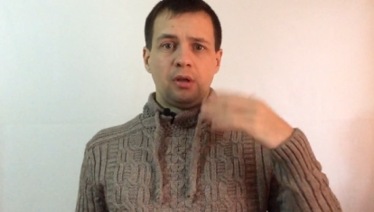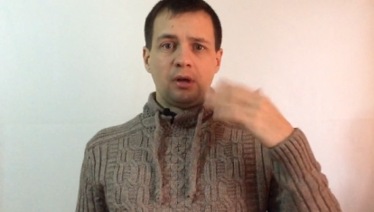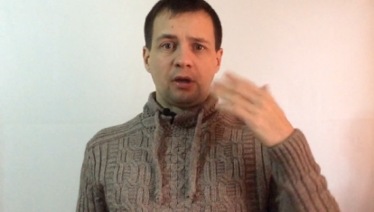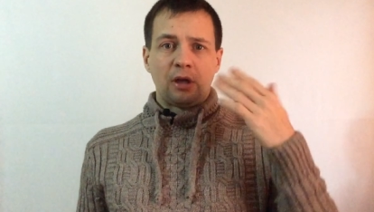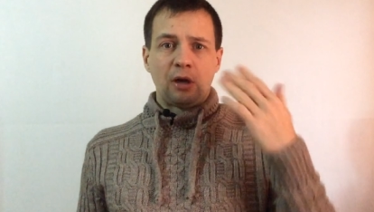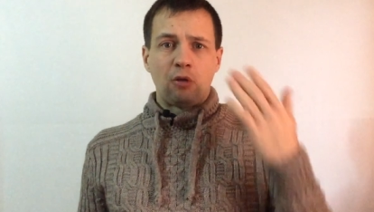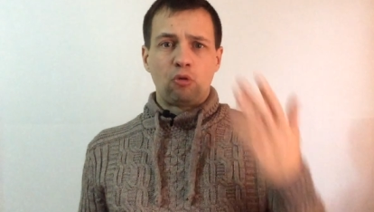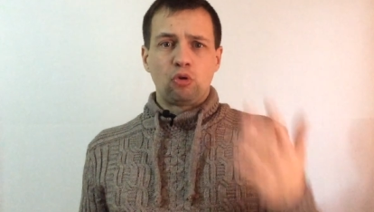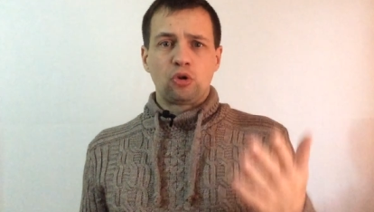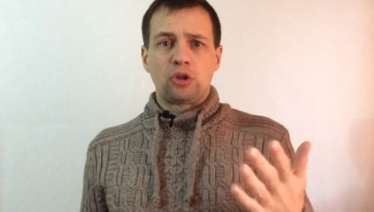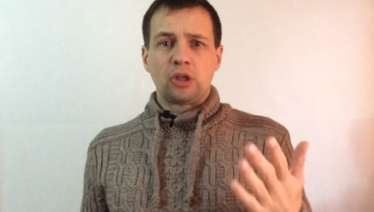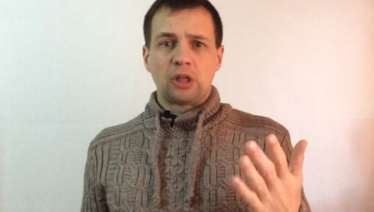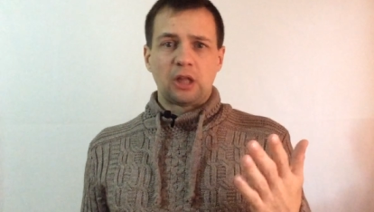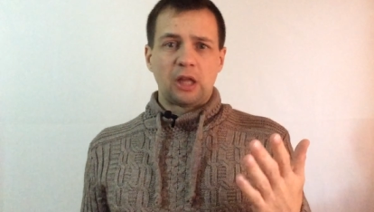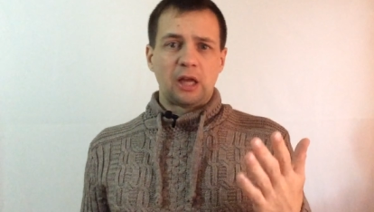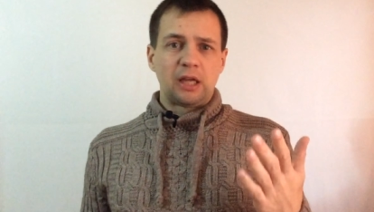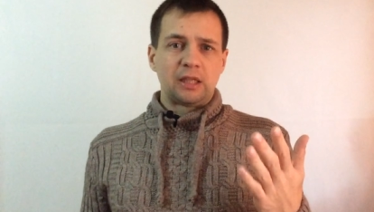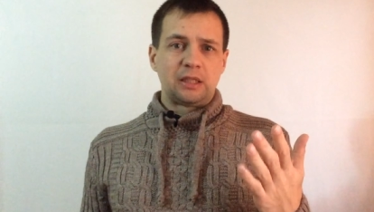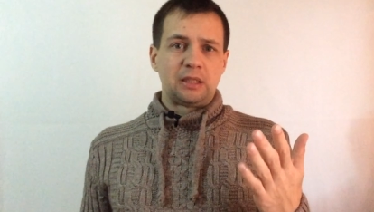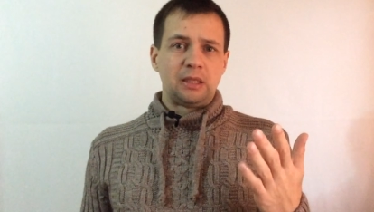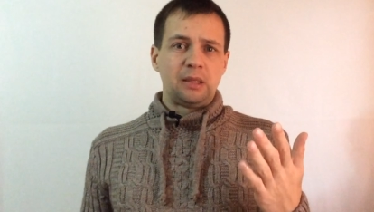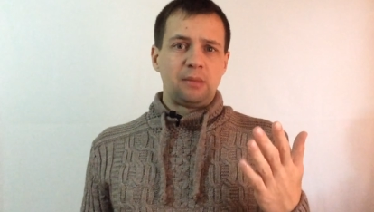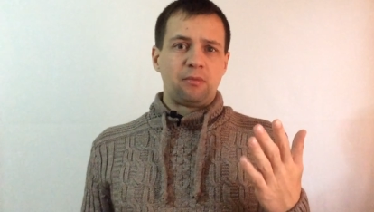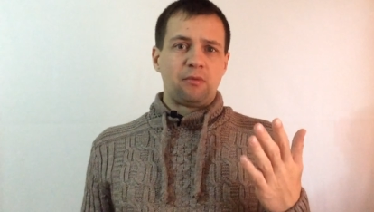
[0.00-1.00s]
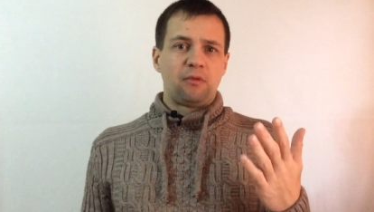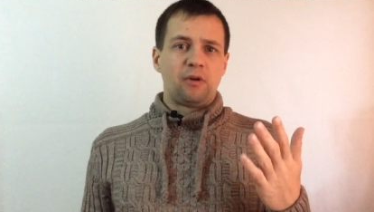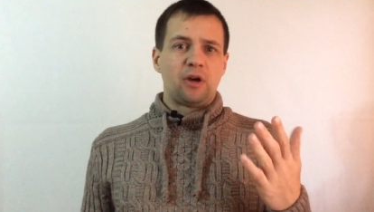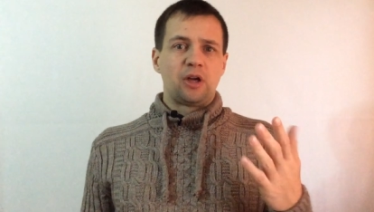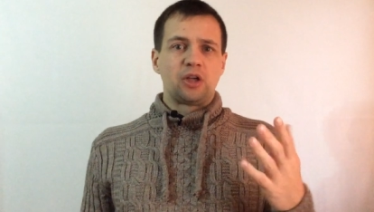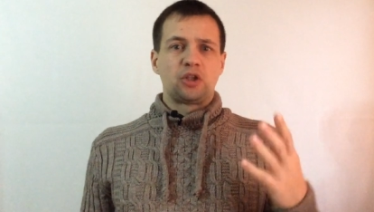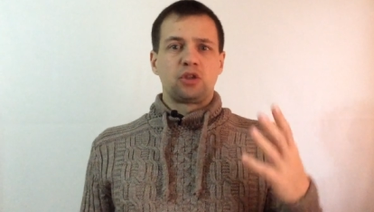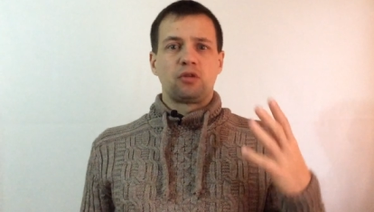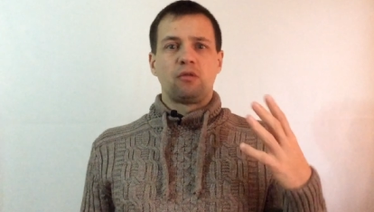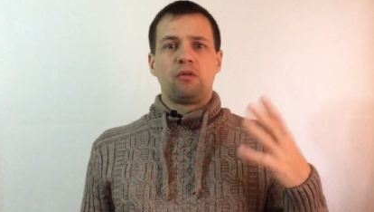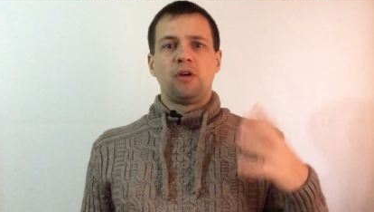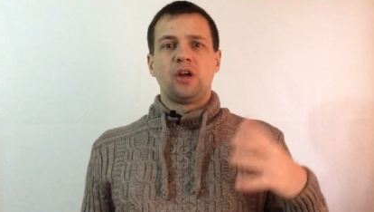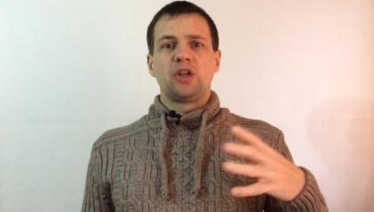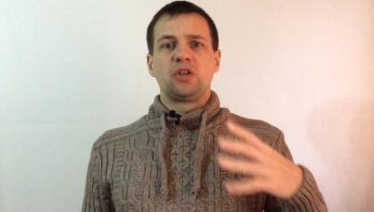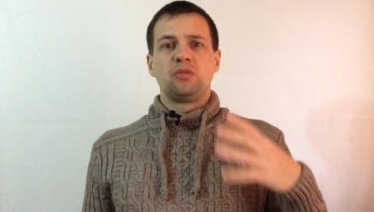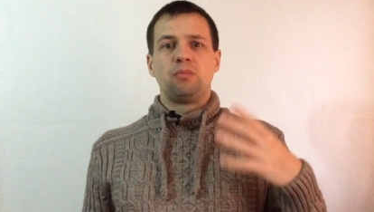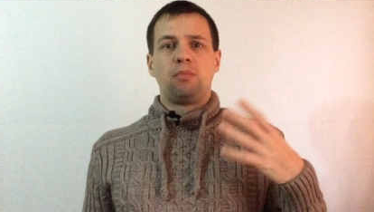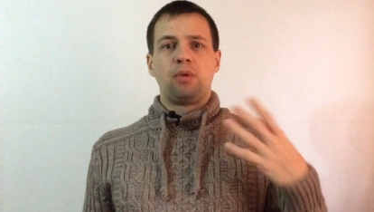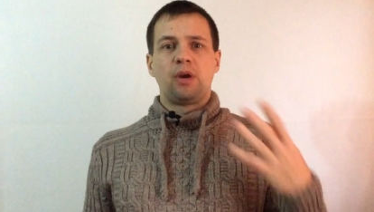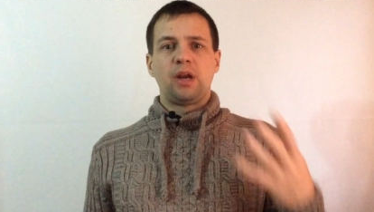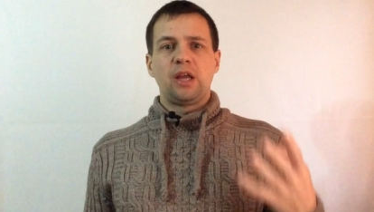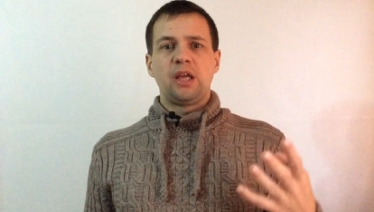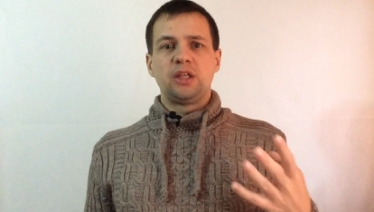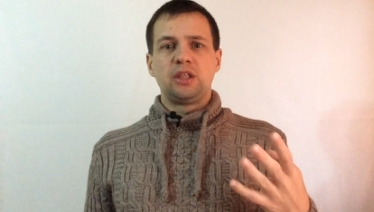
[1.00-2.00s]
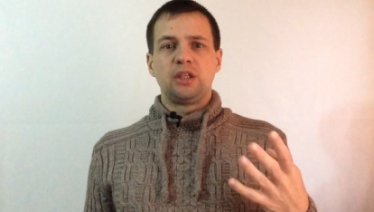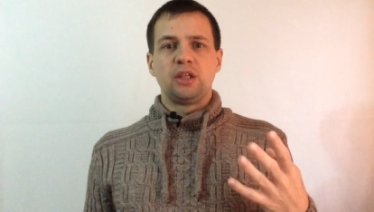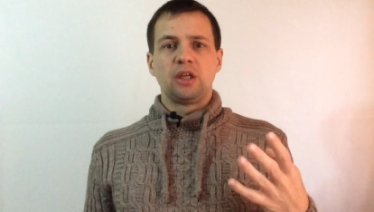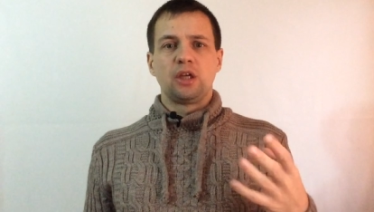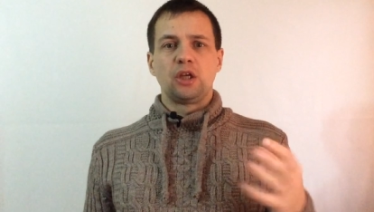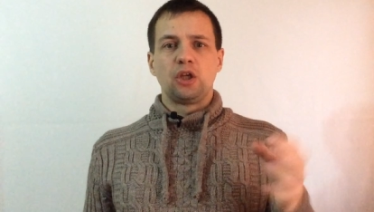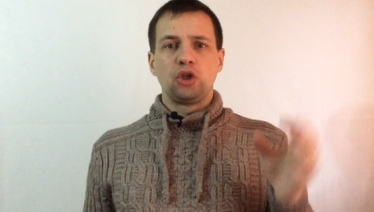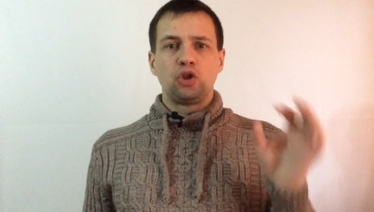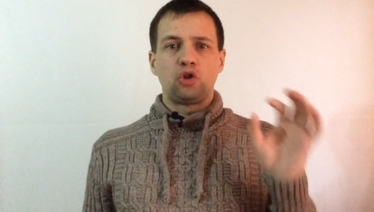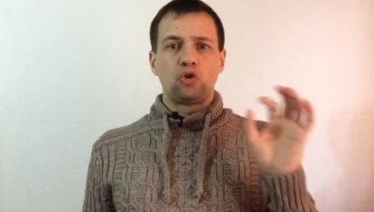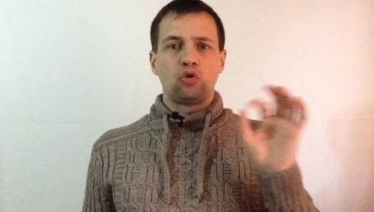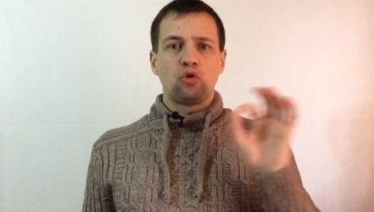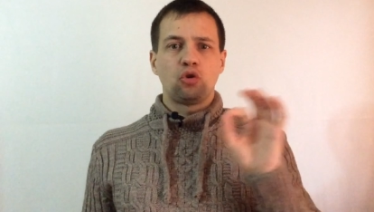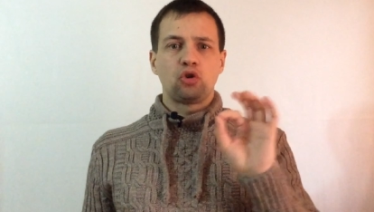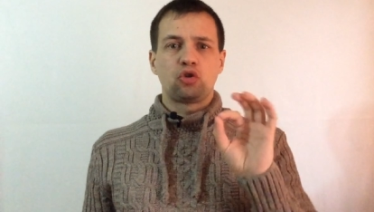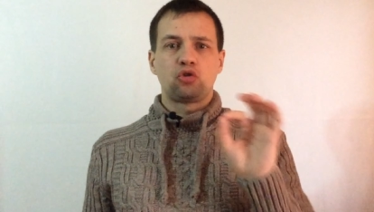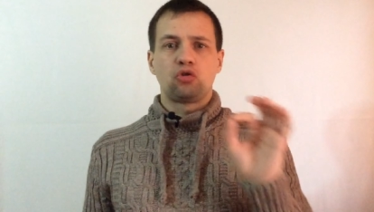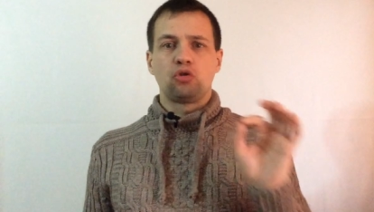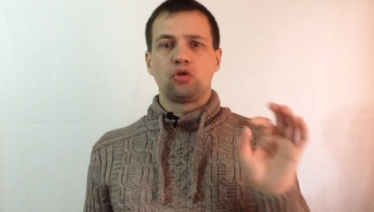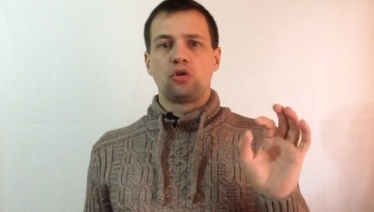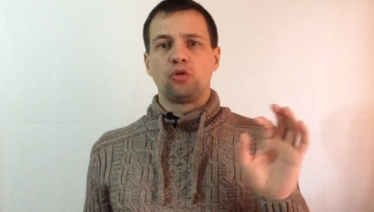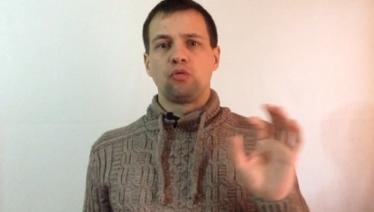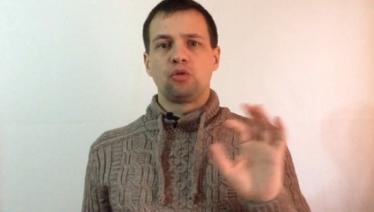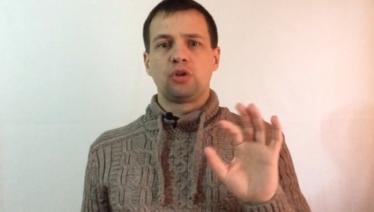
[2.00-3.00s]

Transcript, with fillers: какой-то логотип ваш, ваш брендинг, еще что-то.